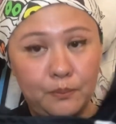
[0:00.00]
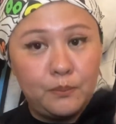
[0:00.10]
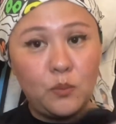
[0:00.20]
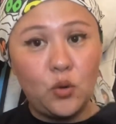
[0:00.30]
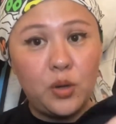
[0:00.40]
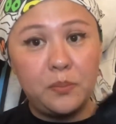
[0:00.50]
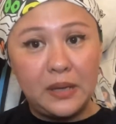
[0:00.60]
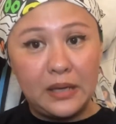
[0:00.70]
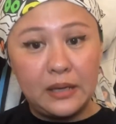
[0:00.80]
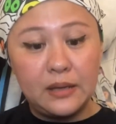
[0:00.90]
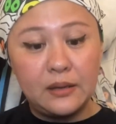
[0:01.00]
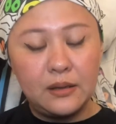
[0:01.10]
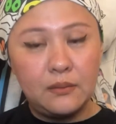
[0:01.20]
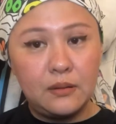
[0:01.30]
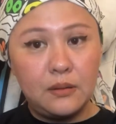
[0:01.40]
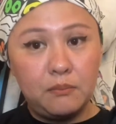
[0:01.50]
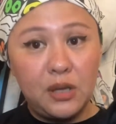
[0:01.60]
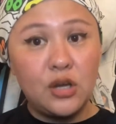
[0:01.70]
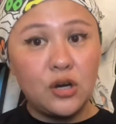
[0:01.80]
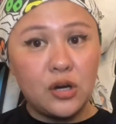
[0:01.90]
more big
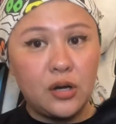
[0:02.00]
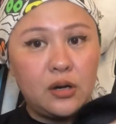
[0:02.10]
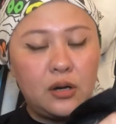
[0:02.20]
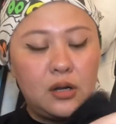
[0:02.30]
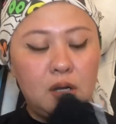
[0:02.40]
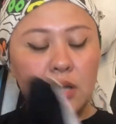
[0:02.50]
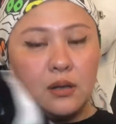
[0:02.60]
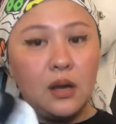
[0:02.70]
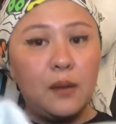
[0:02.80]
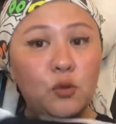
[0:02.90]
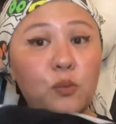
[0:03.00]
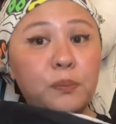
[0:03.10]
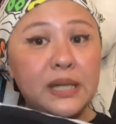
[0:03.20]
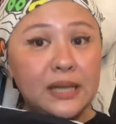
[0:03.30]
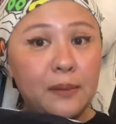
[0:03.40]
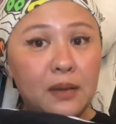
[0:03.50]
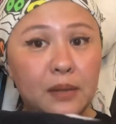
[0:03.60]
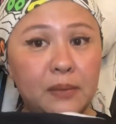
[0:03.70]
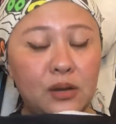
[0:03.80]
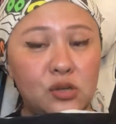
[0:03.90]
bigger. Um, complete naman,
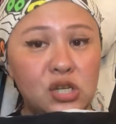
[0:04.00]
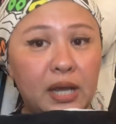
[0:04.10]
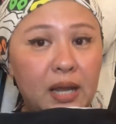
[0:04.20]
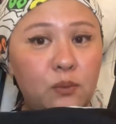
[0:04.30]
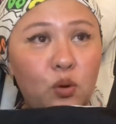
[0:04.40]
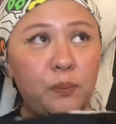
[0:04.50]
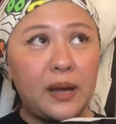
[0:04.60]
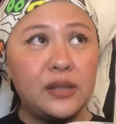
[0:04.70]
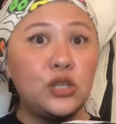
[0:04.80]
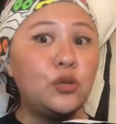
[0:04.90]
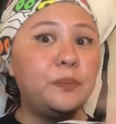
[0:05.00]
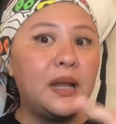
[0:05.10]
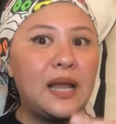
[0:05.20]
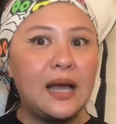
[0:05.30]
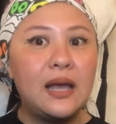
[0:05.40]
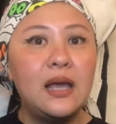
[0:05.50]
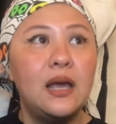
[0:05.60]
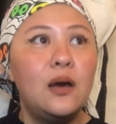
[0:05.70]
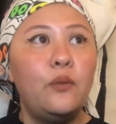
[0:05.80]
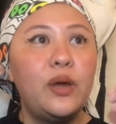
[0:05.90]
meron siyang elbow pad. Yun pala,
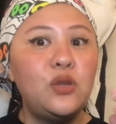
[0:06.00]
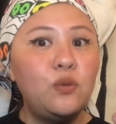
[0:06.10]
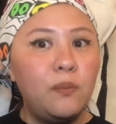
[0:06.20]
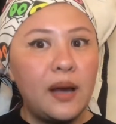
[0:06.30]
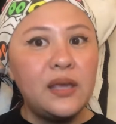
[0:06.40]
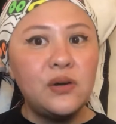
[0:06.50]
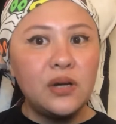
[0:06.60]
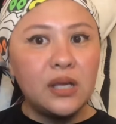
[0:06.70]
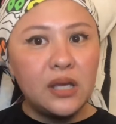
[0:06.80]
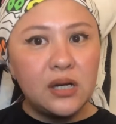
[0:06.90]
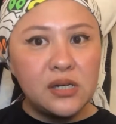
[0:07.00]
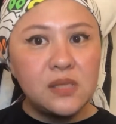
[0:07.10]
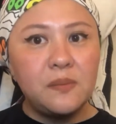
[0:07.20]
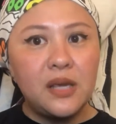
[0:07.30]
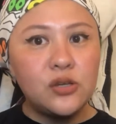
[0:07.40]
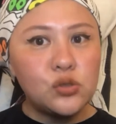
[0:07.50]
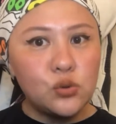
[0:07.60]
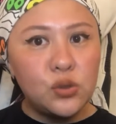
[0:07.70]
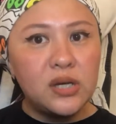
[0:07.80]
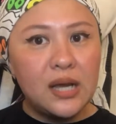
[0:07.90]
when you buy your gears, make
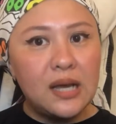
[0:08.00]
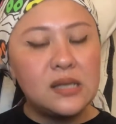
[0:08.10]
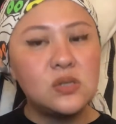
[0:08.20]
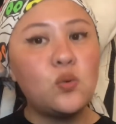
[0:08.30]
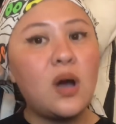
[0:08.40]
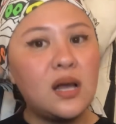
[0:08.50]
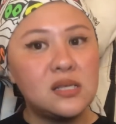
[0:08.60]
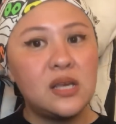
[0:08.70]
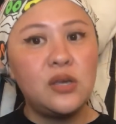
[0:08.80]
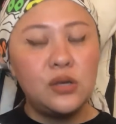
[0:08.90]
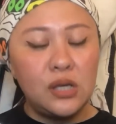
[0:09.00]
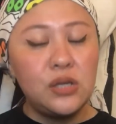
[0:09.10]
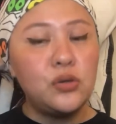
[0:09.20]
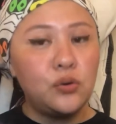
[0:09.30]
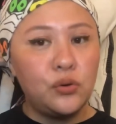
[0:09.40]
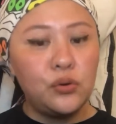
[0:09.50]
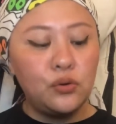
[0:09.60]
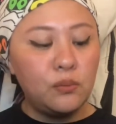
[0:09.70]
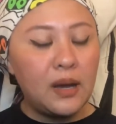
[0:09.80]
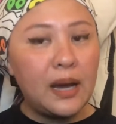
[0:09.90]
sure na swak sa inyo
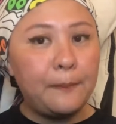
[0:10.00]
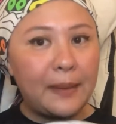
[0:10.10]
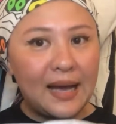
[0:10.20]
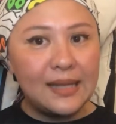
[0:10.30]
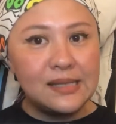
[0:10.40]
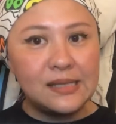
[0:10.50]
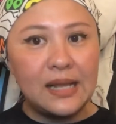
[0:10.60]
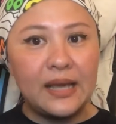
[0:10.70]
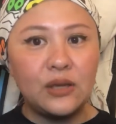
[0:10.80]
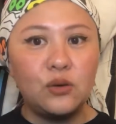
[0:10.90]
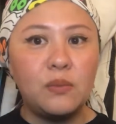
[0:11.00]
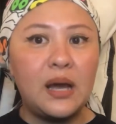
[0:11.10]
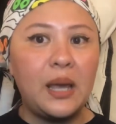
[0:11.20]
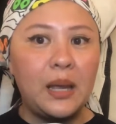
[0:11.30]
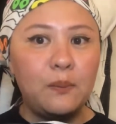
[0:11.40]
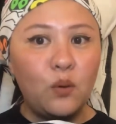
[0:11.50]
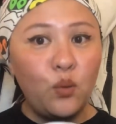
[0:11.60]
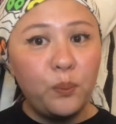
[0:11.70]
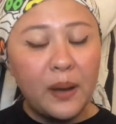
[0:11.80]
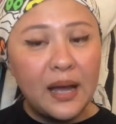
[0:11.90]
yung mga pads. Like yung mga elbow
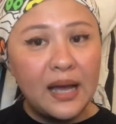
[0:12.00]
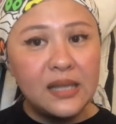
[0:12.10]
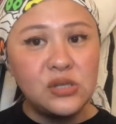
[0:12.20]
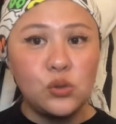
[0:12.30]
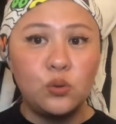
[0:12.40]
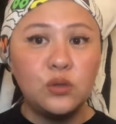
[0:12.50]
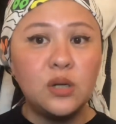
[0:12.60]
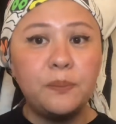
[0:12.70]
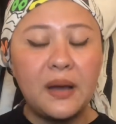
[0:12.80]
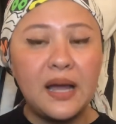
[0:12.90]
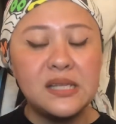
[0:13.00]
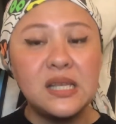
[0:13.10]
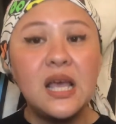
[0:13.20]
pads, shoulder pads.